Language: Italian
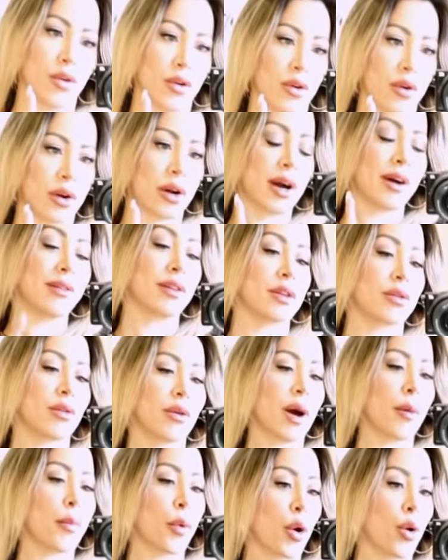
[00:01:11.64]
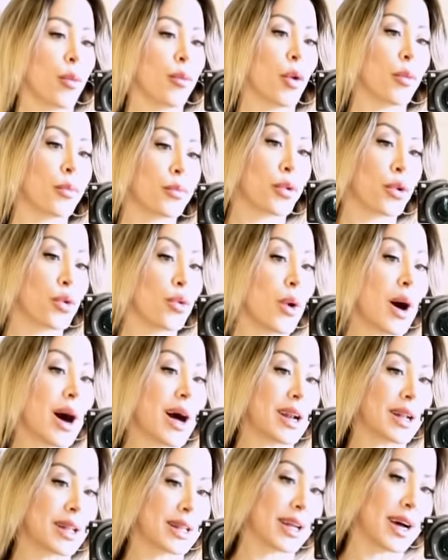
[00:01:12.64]
vlog avete una promo più
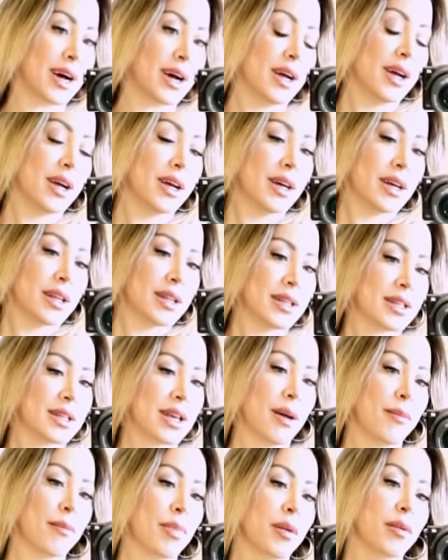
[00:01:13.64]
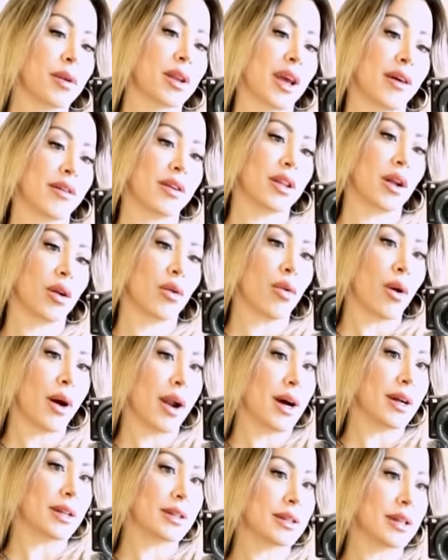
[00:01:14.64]
alta di sempre perché avete il
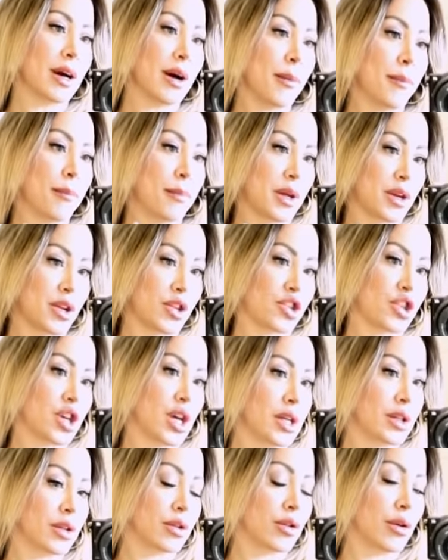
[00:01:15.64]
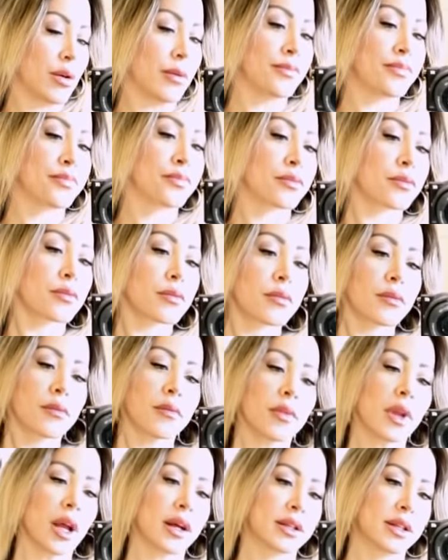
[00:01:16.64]
40%
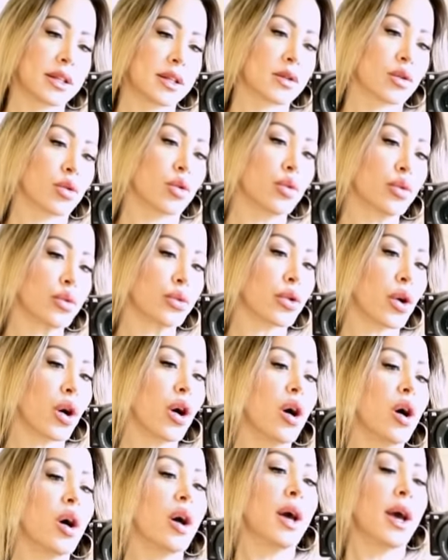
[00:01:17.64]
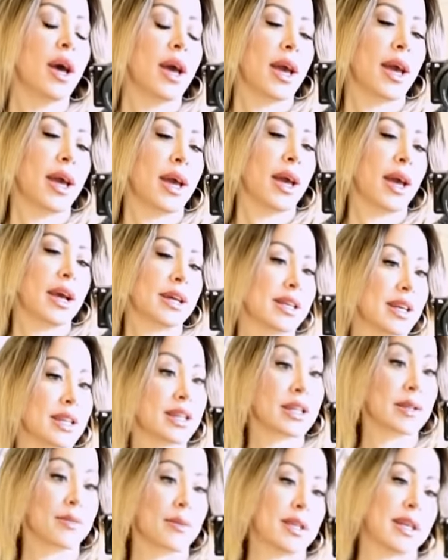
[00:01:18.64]
di sconto e
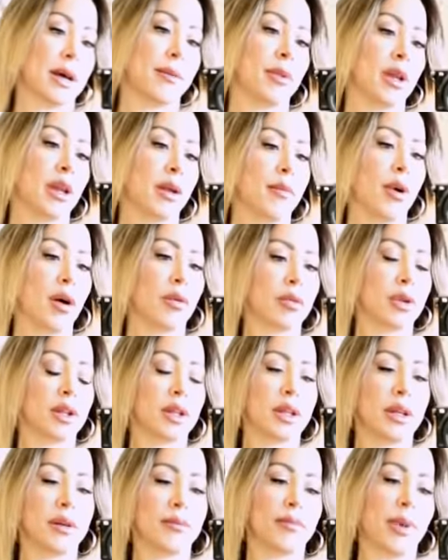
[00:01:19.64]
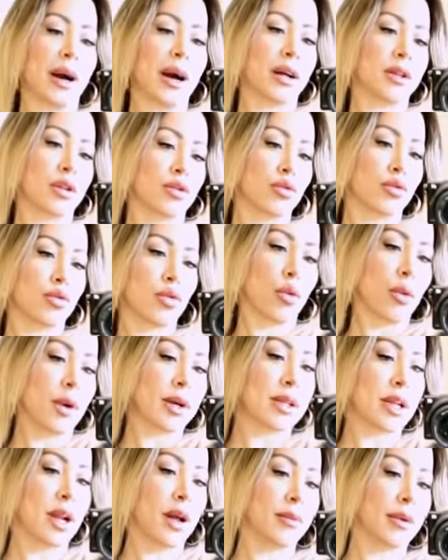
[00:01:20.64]
senza spesa minima quindi pagate tutto
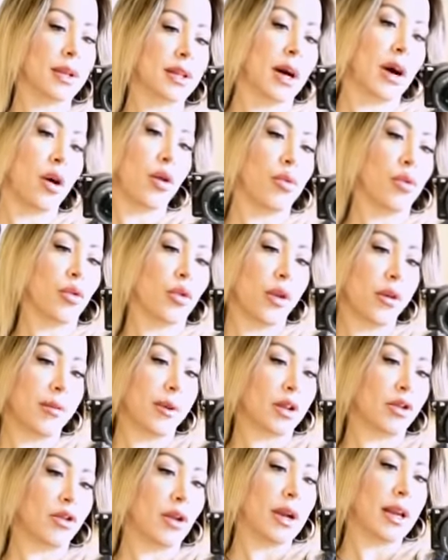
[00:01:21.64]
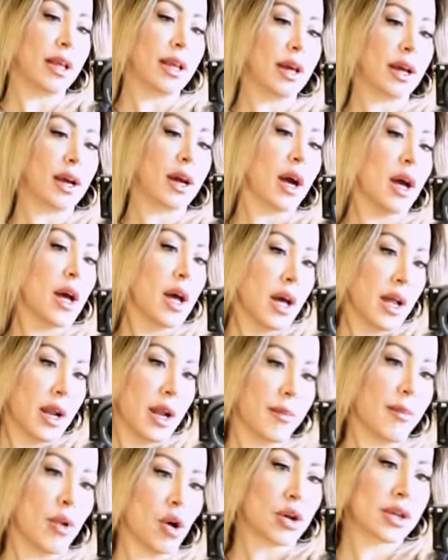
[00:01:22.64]
quasi la metà comunque vi metto il link
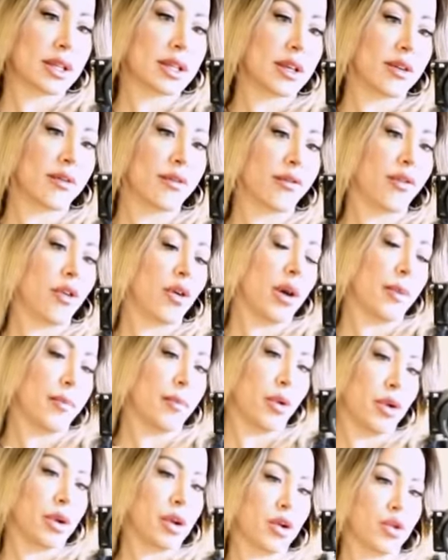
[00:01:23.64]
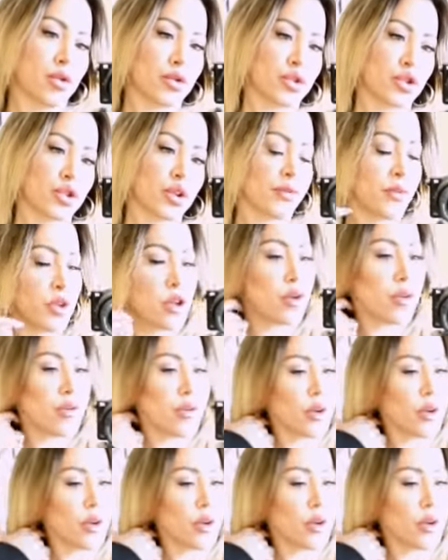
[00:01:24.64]
nel box info e poi nel corso del video vi